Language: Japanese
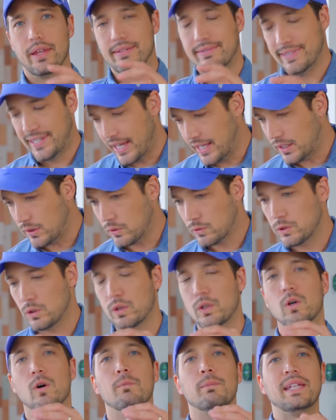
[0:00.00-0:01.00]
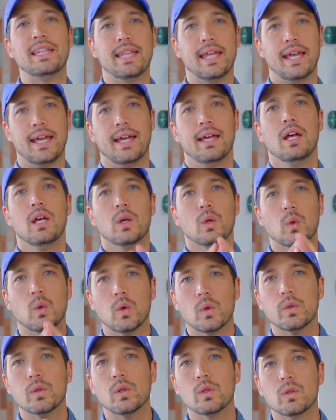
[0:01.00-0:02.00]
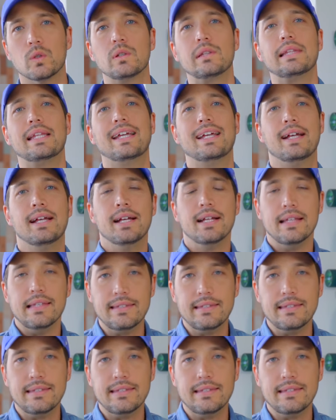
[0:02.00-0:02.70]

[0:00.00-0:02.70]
でぜひそれを見て行動をとって、